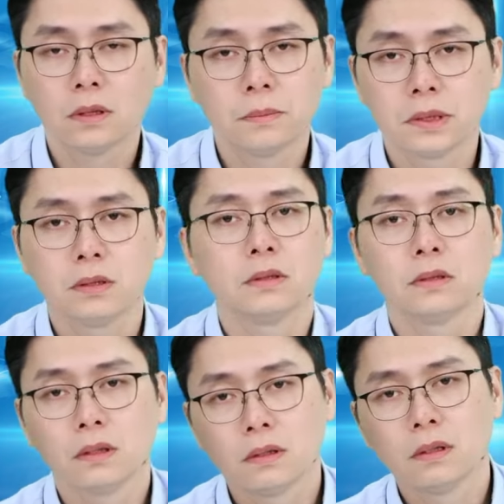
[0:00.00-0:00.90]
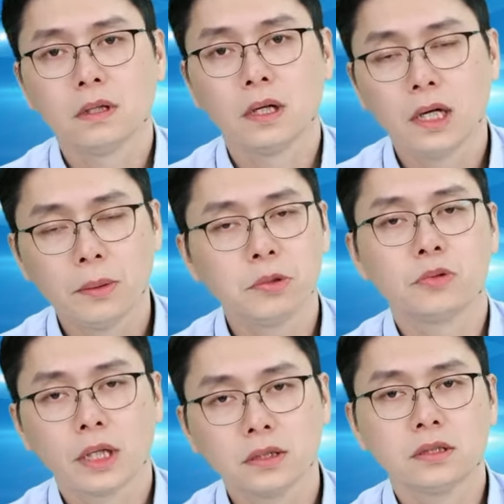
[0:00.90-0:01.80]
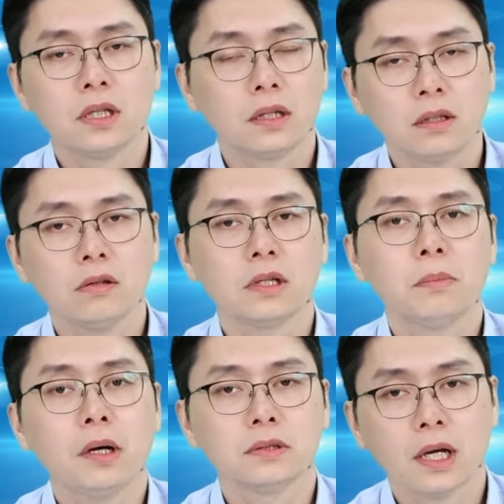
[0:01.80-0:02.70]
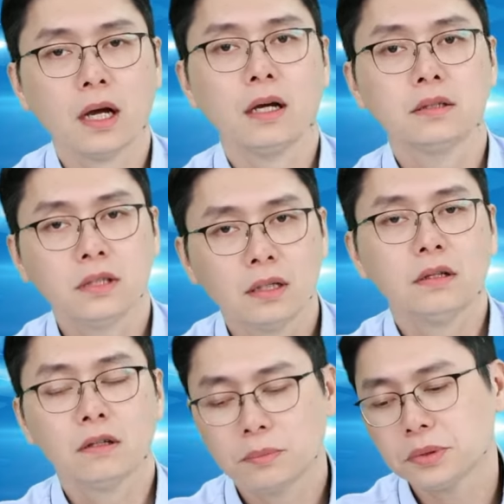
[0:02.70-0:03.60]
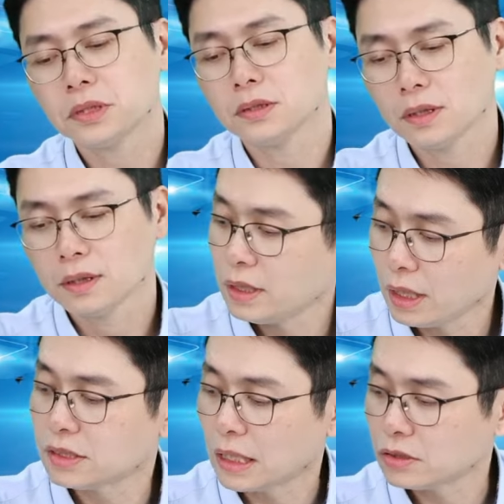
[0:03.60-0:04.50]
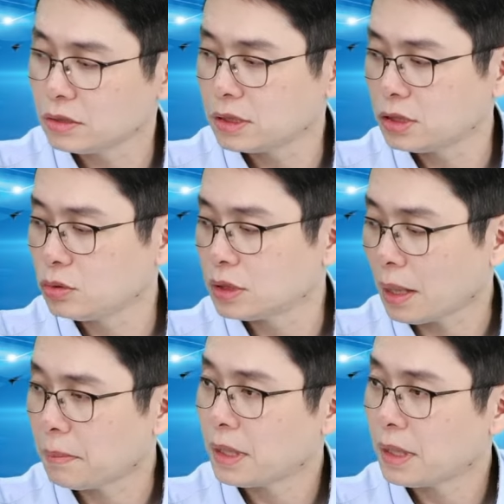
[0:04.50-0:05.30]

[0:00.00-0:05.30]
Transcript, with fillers: 实证明 ，I P 股还是强到一个爆炸，强到一个不行啊！要涨就是继续涨。